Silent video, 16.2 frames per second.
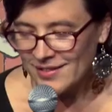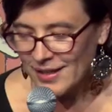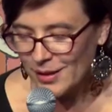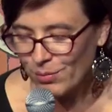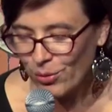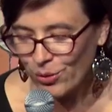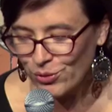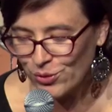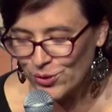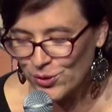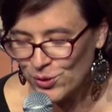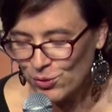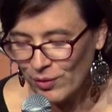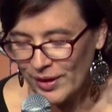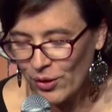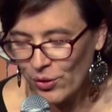Cette
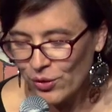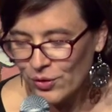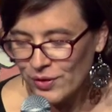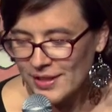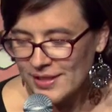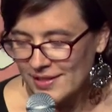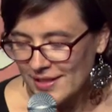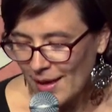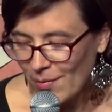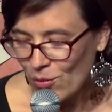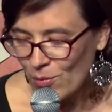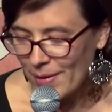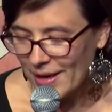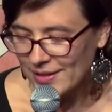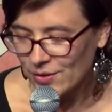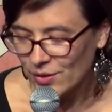production est
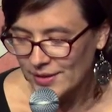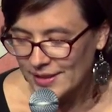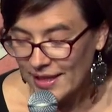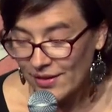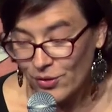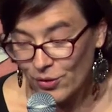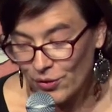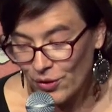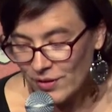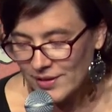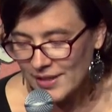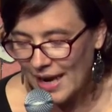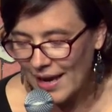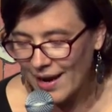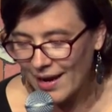reconnaissable par sa tendance à